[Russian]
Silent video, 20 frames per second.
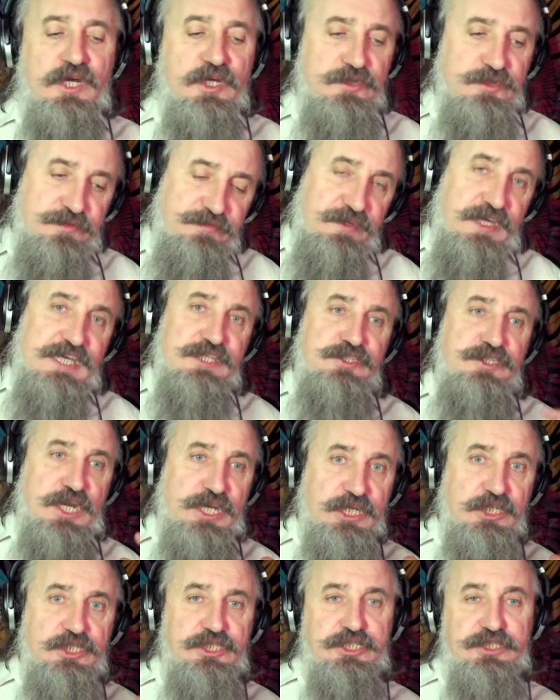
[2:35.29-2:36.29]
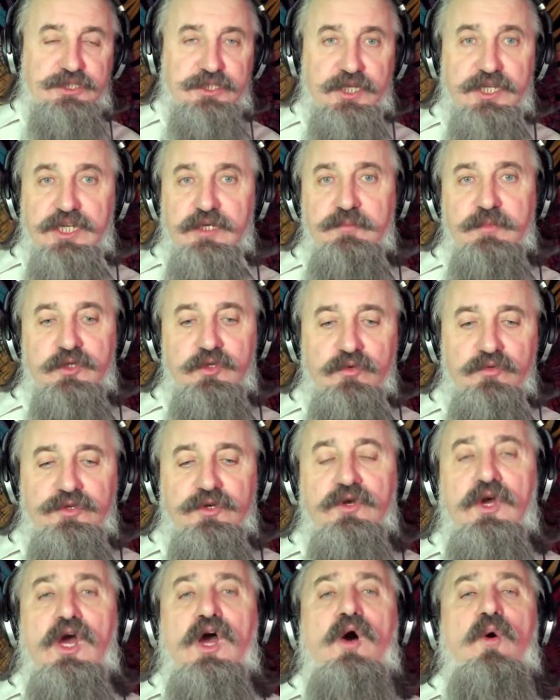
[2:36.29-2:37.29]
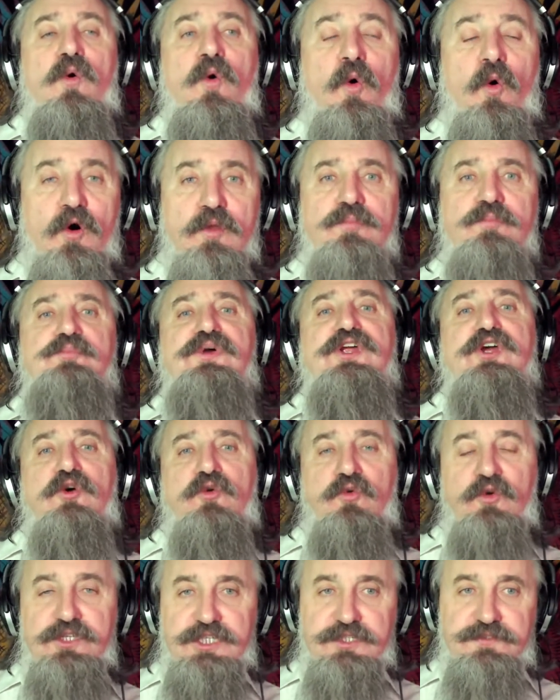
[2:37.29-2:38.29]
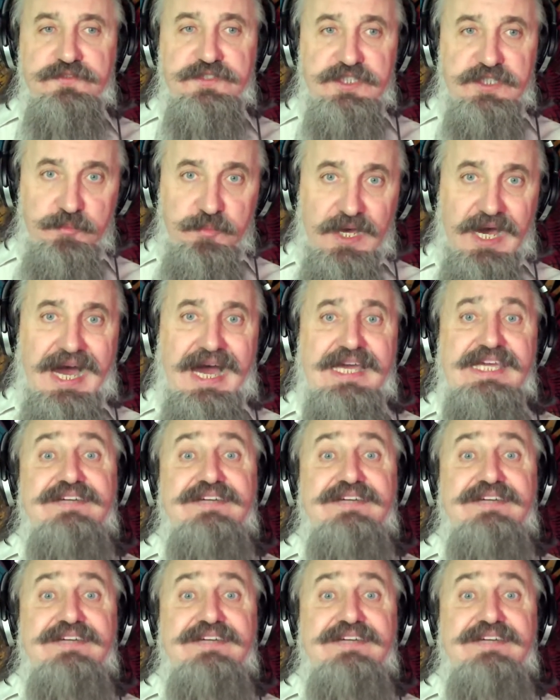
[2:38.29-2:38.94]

2, 3, 4 минуты, он приходит в себя.